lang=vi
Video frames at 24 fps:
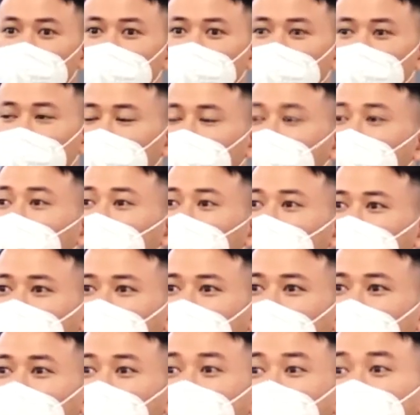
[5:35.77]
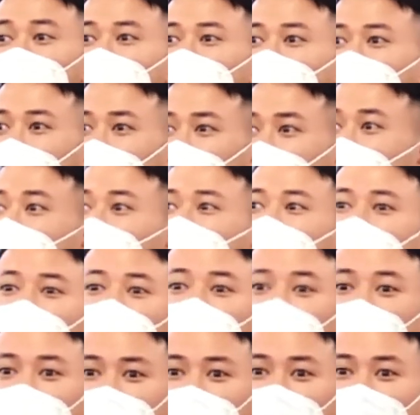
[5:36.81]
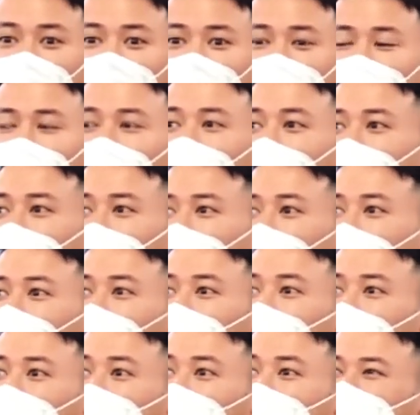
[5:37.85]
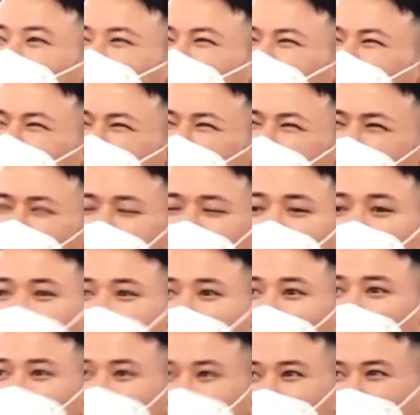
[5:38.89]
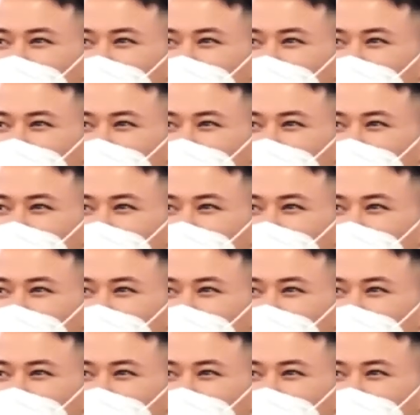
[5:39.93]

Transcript: bên Mỹ hiện tại đang có thành phần rất là đặc biệt đó là có cái ờ, signature peptide